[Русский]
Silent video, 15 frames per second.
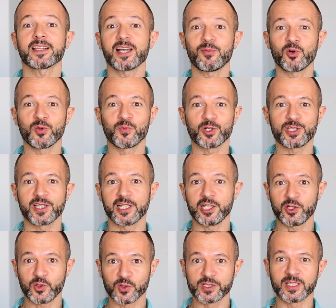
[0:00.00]
Кардамон можно
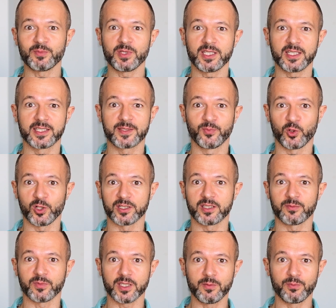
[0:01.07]
легко заменить
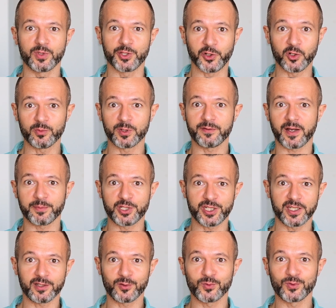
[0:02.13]
молотым имбирем, и
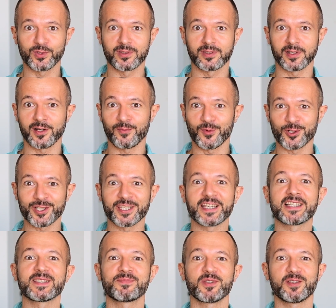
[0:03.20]
вообще тут э,
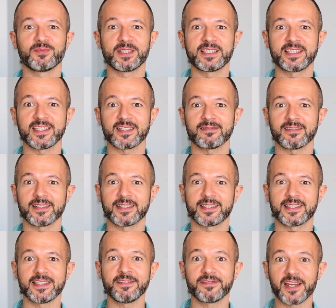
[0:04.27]
можно
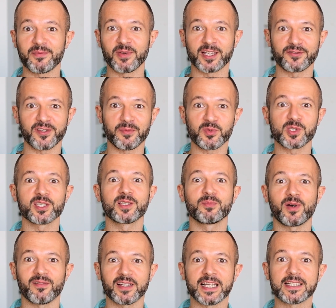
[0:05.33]
экспериментировать и время от времени
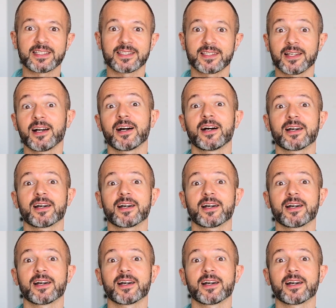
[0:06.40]
добавлять э,